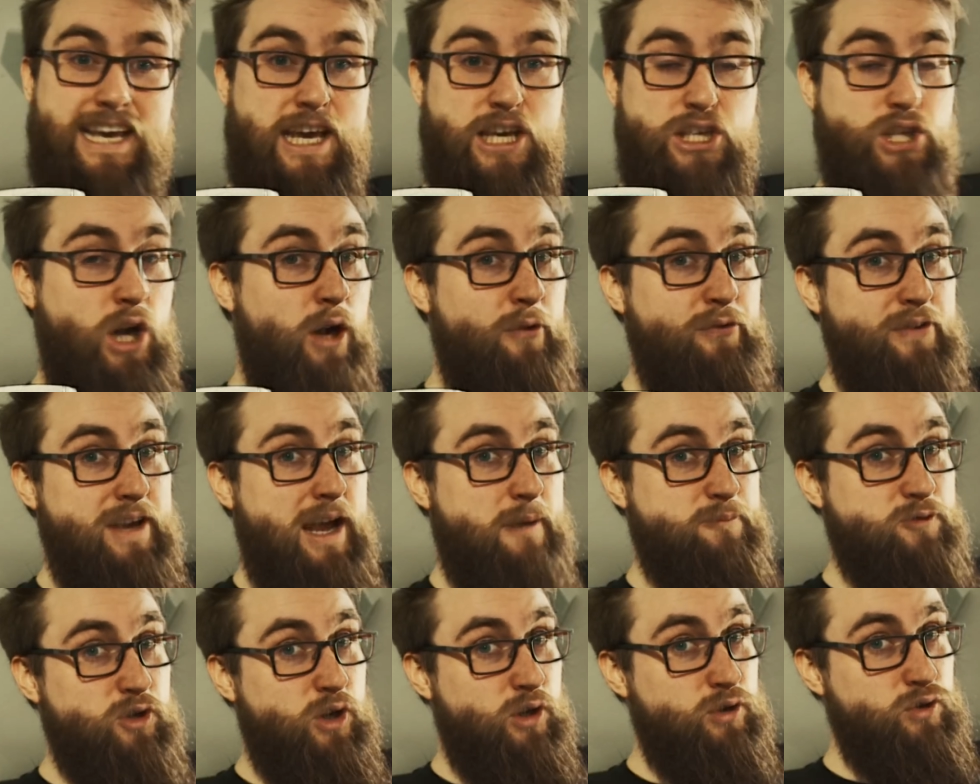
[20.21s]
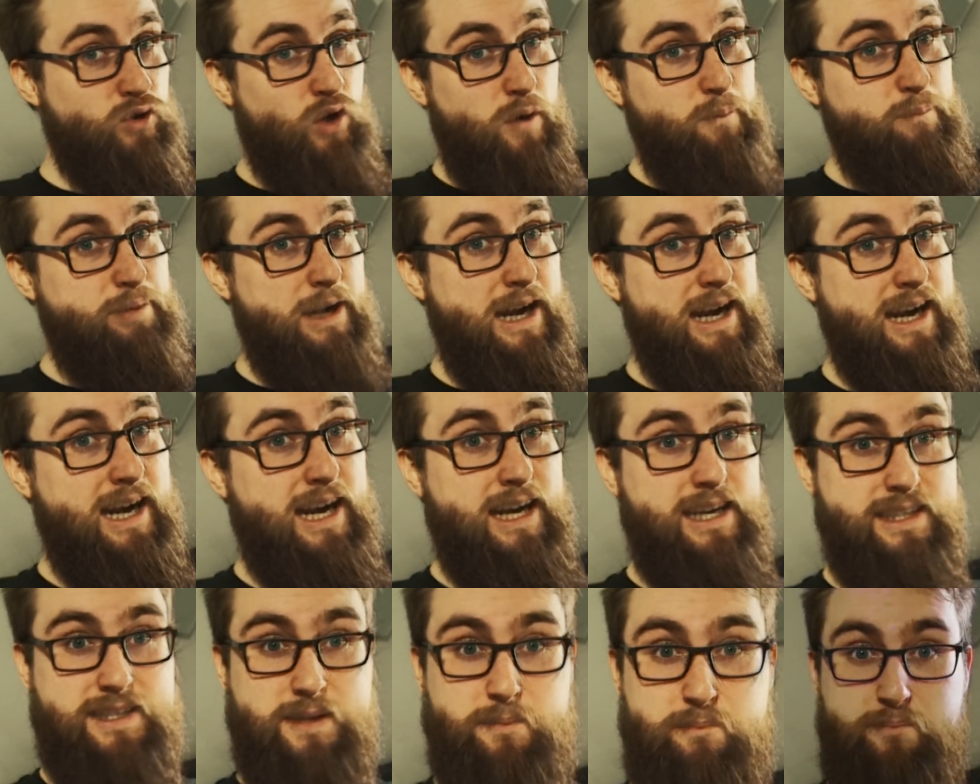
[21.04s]
ich hoffe, ihr habt euren Rum
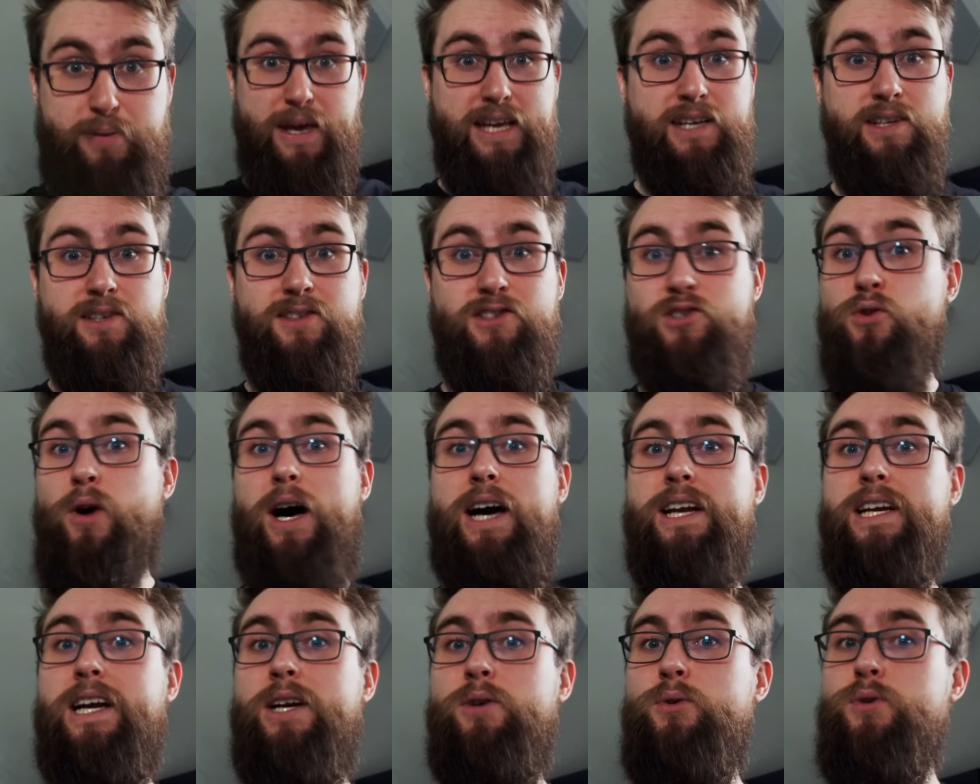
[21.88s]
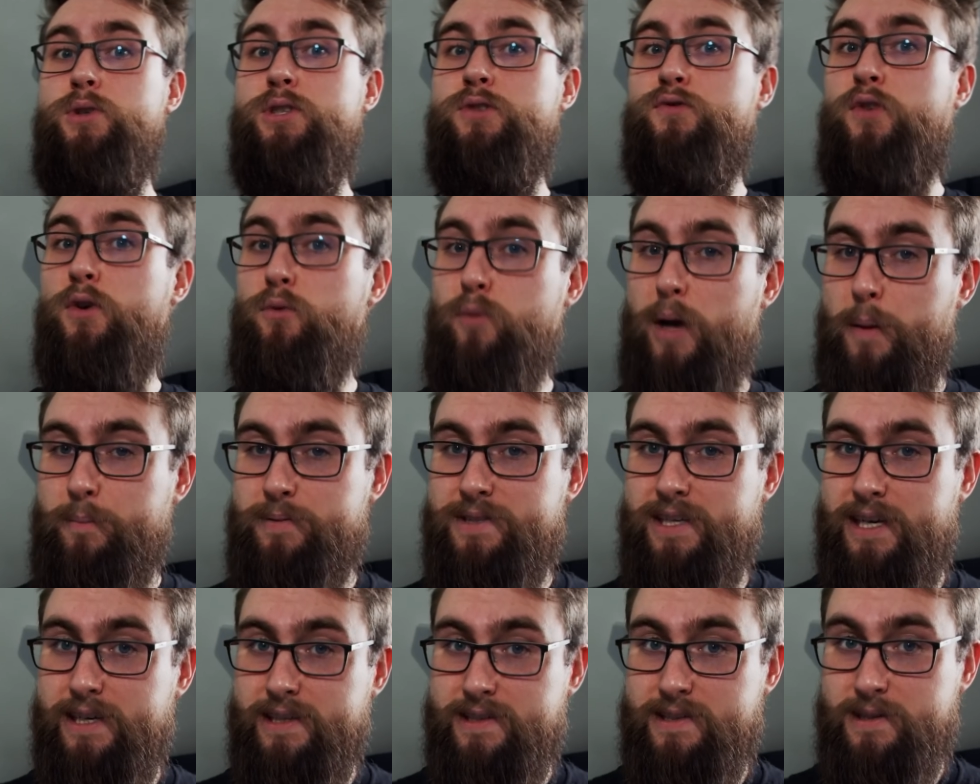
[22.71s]
parat. Bing zur Analyse von
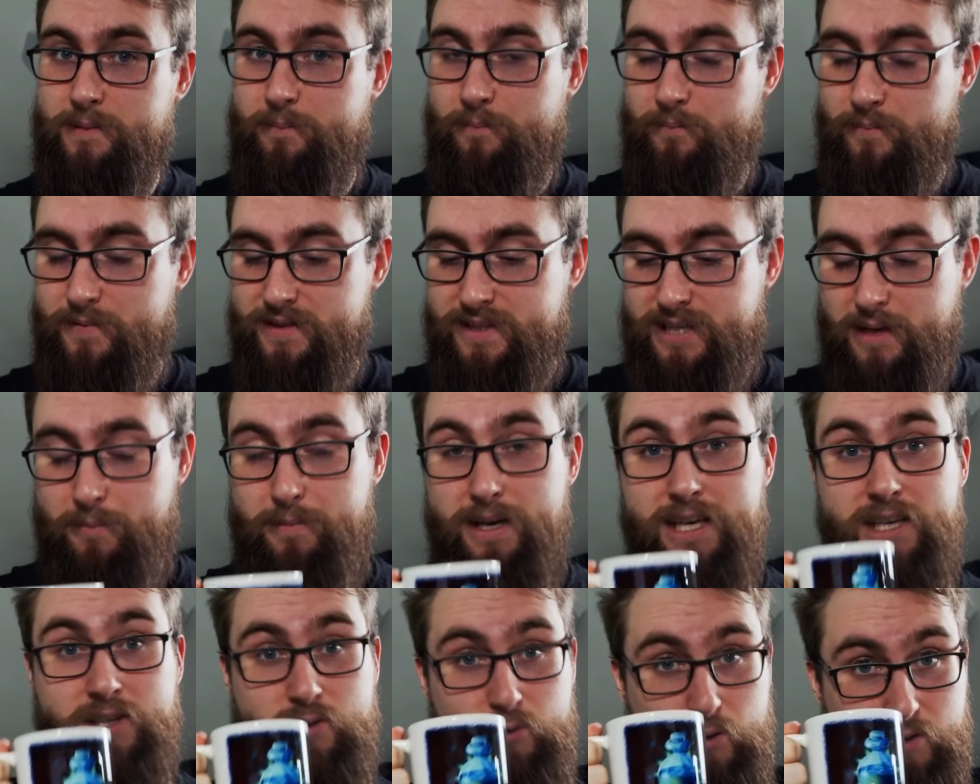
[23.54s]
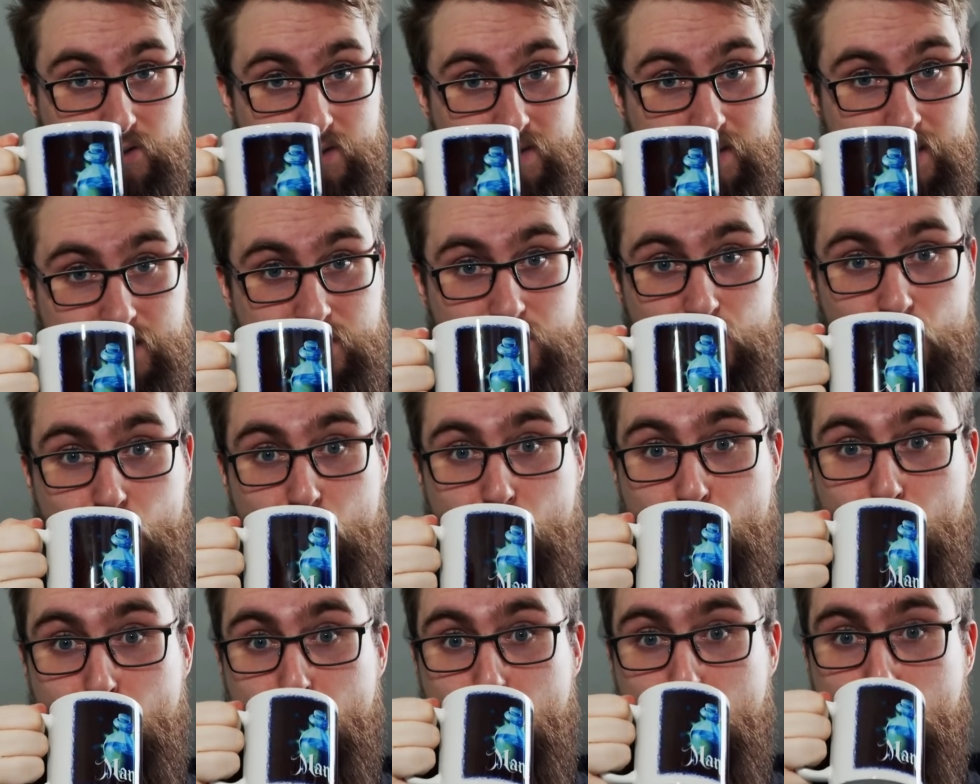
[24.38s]
Websites. Ziemlich nützlich.
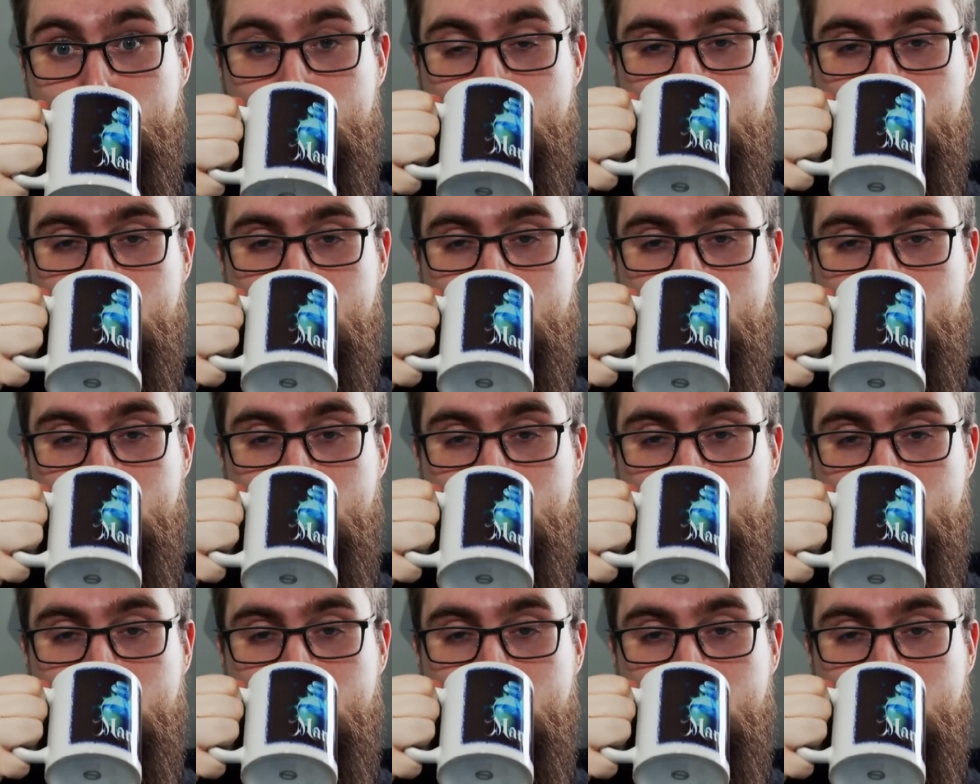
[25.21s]
Muss ich endlich